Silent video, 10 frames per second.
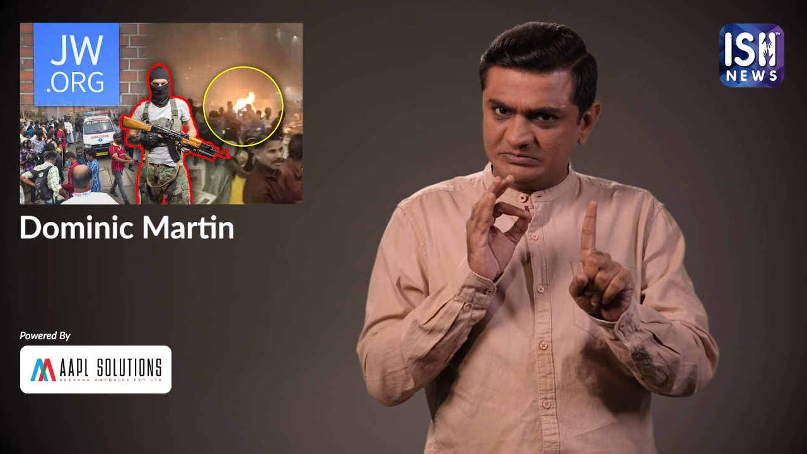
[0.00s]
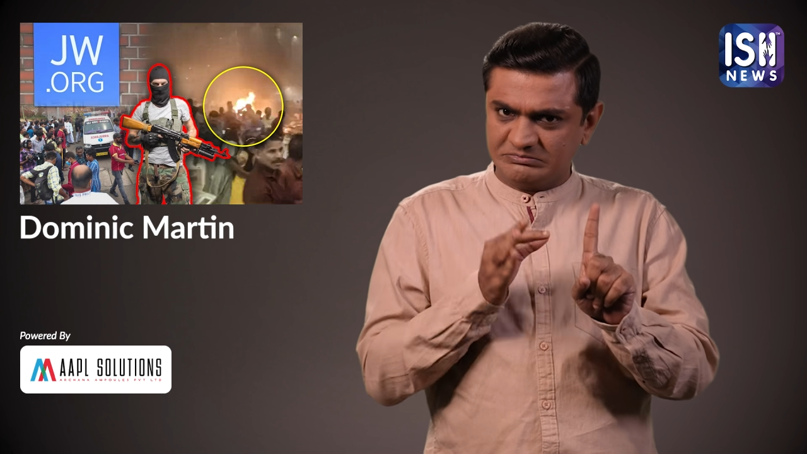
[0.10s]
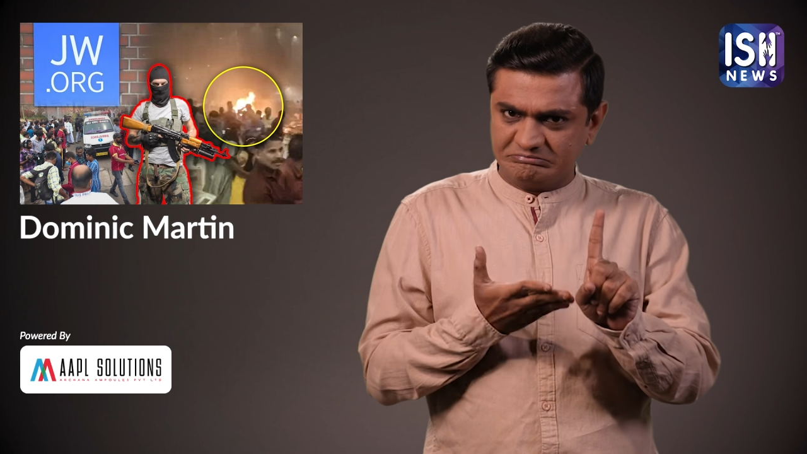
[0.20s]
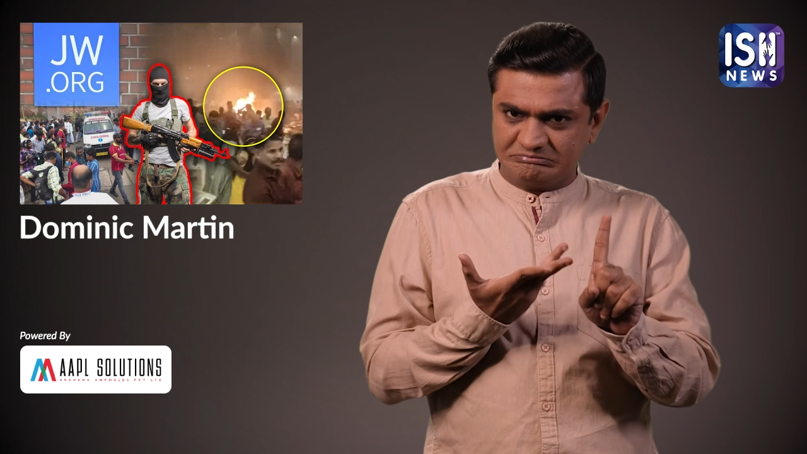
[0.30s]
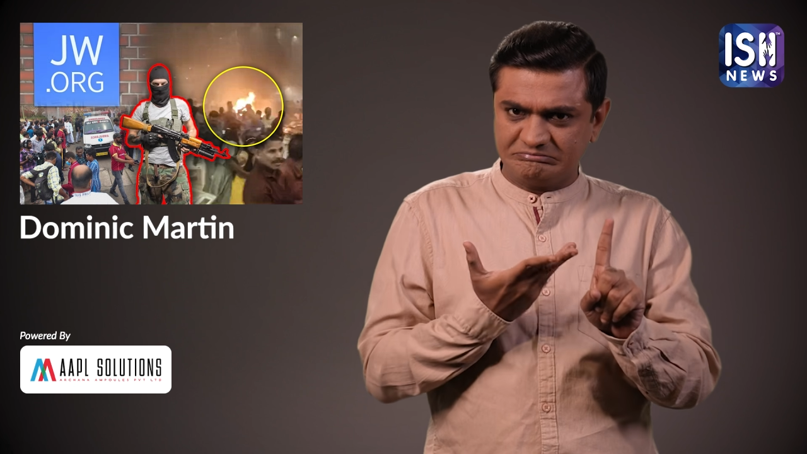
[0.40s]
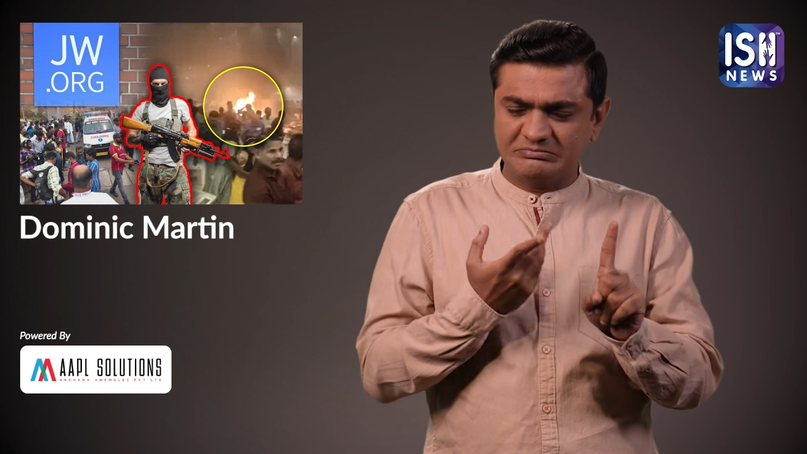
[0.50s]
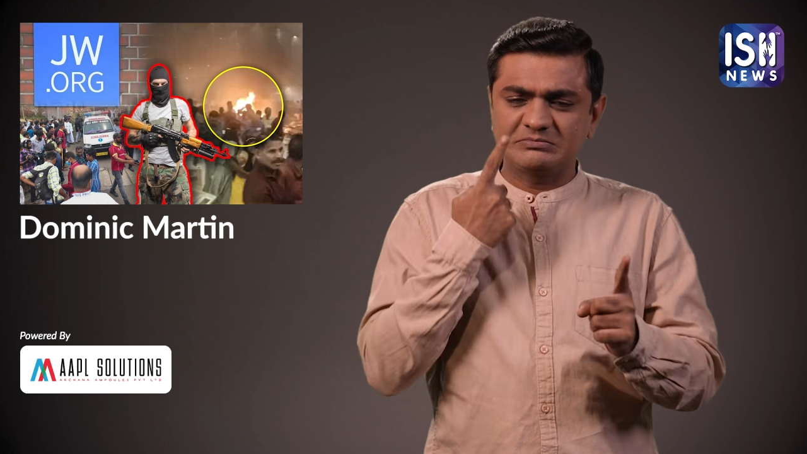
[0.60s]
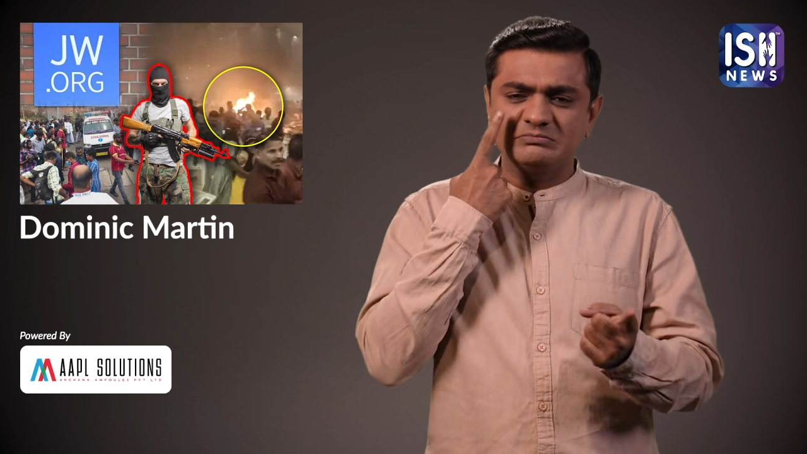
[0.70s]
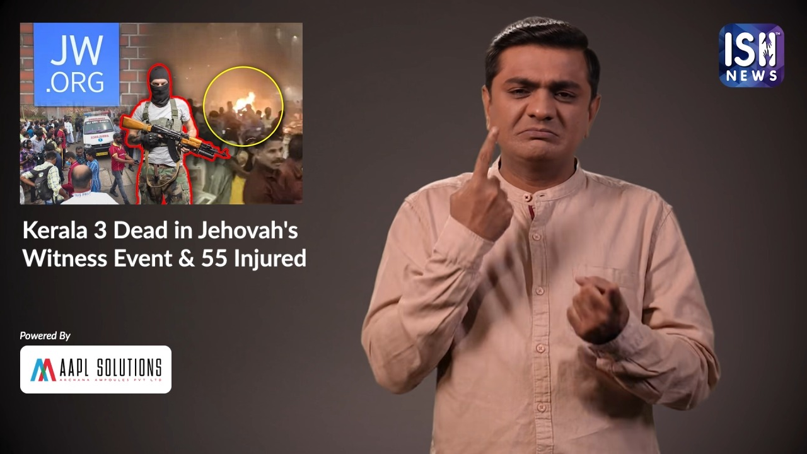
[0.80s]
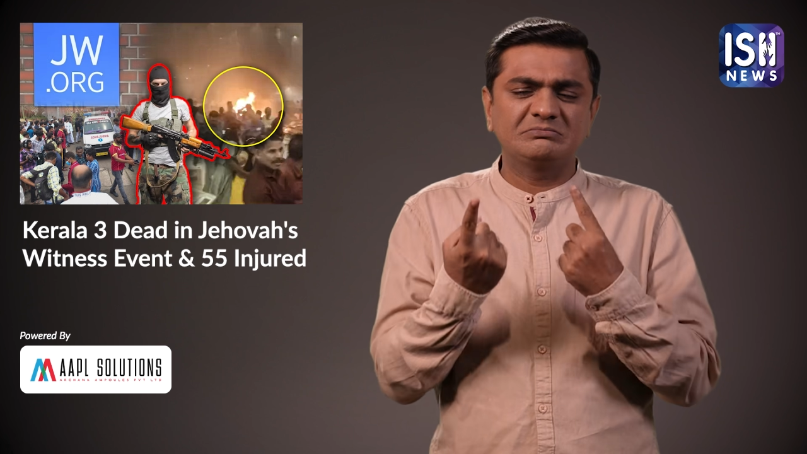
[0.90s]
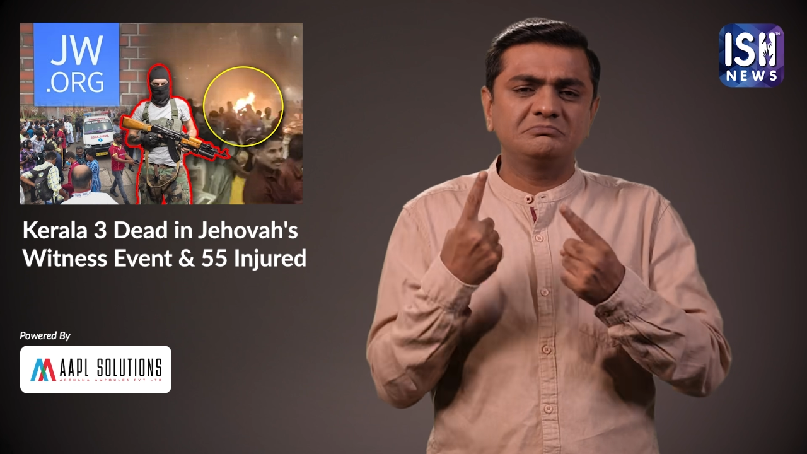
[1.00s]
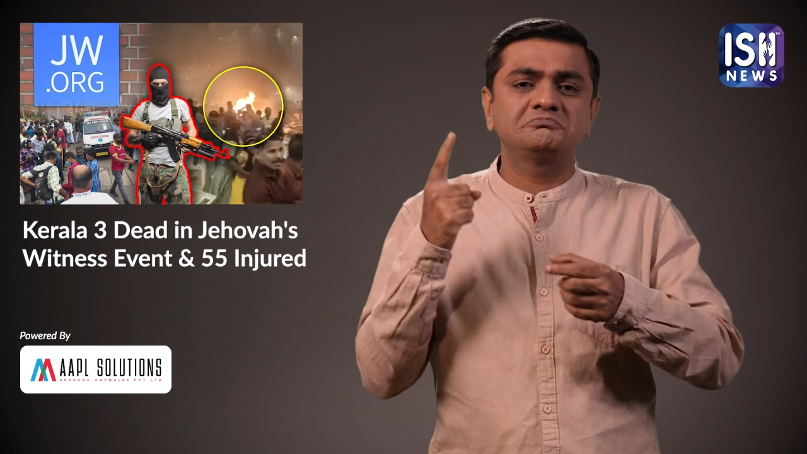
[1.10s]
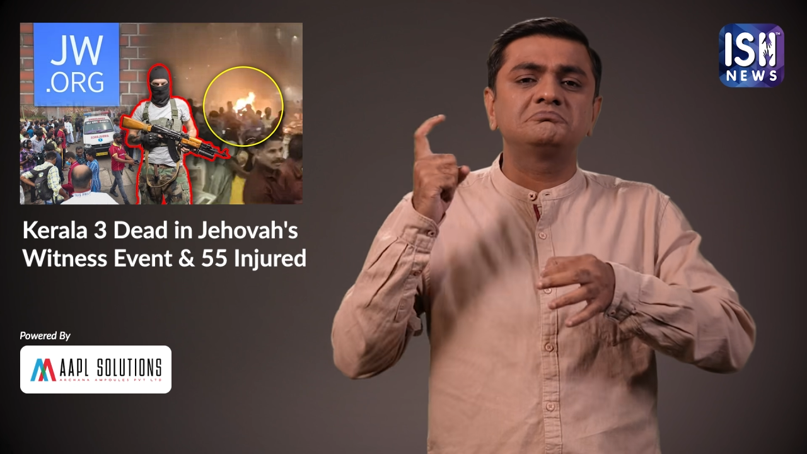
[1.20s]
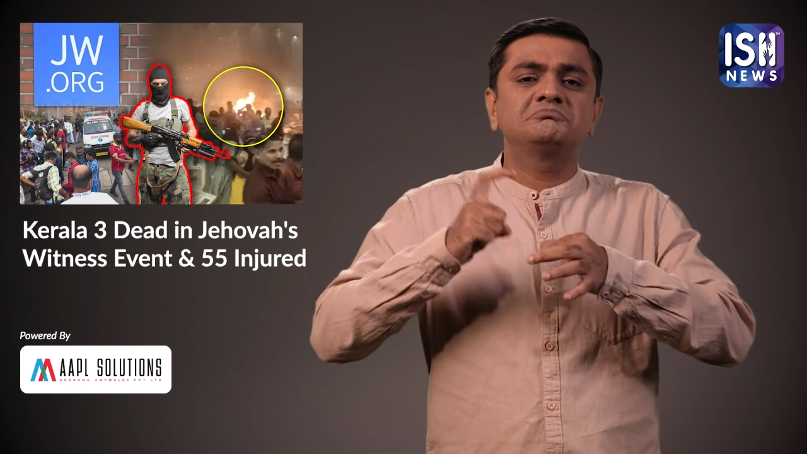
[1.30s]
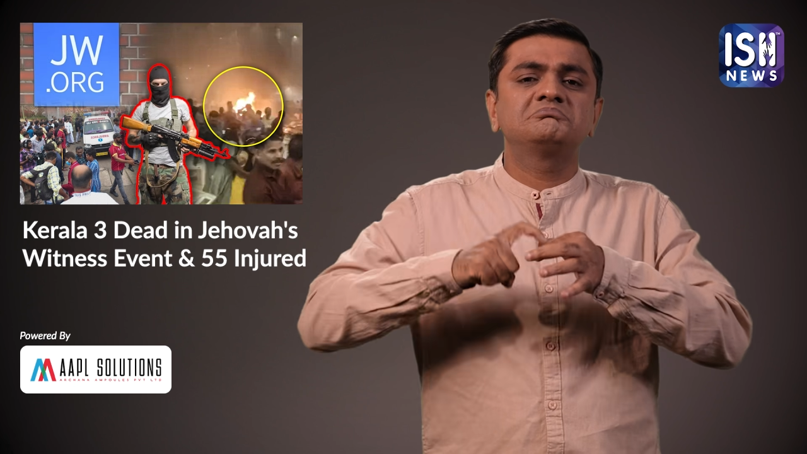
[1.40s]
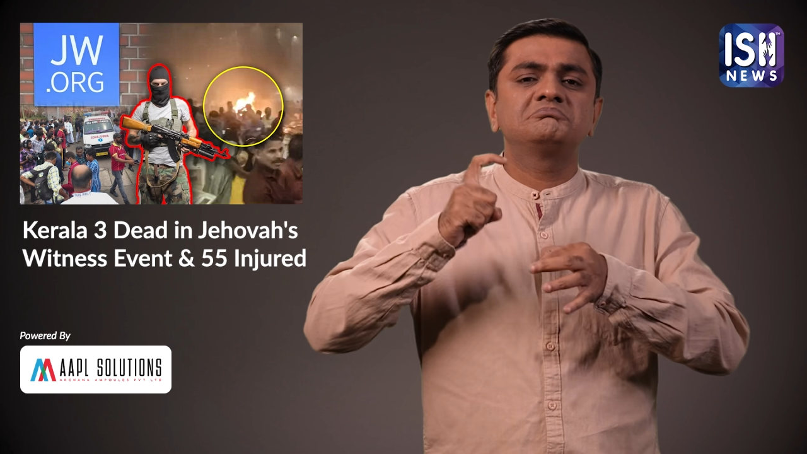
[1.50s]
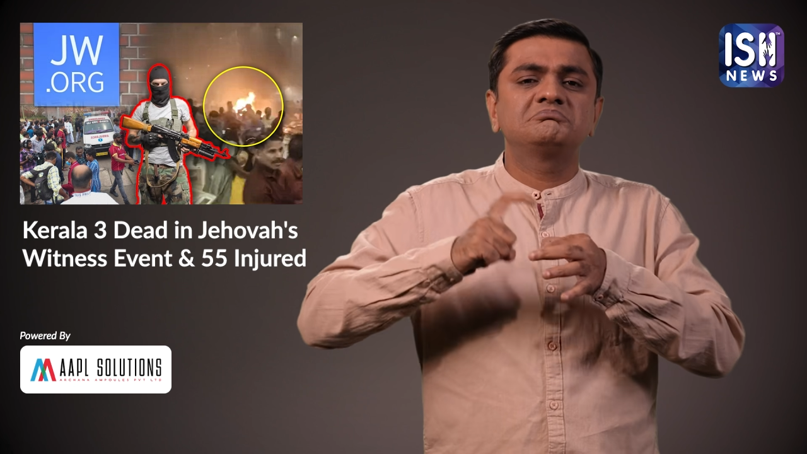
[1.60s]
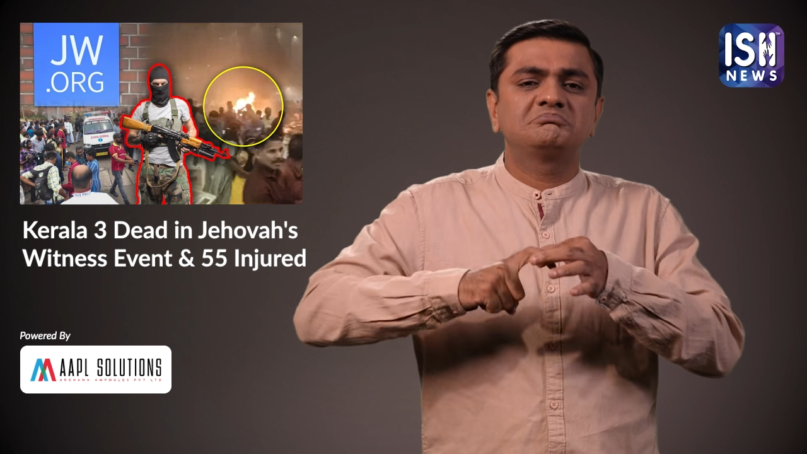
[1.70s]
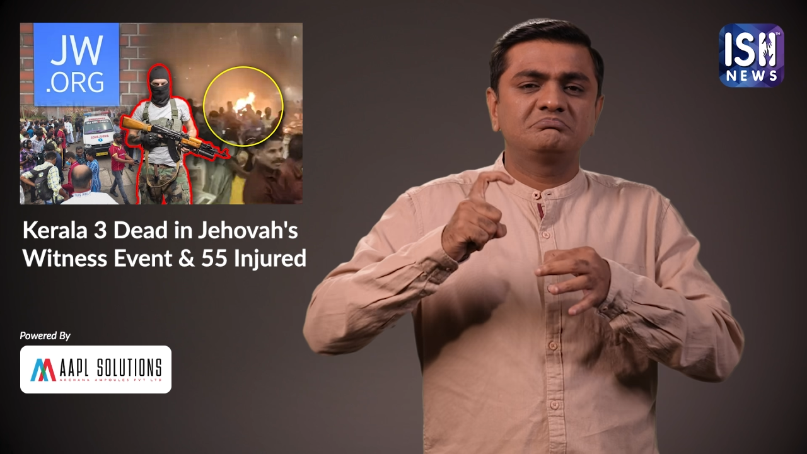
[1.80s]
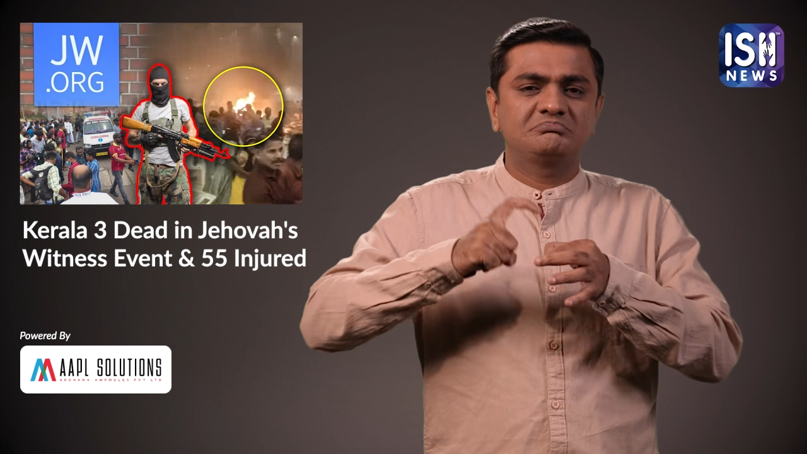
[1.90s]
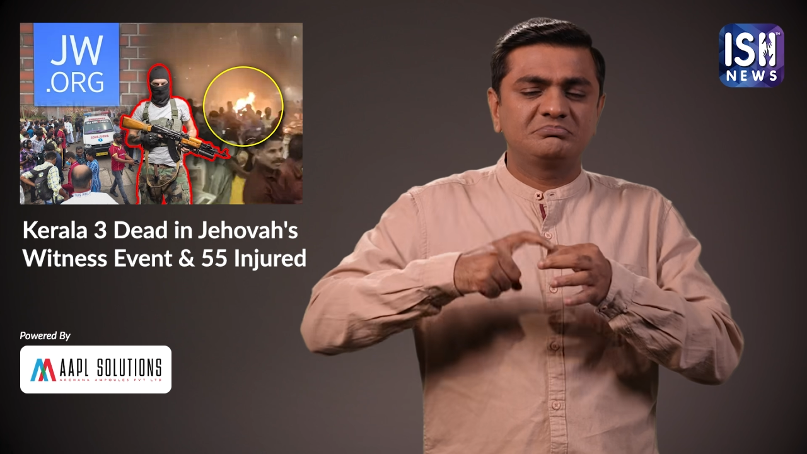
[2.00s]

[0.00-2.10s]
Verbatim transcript: डोमिनिक मार्टिन के तौर पर हुई है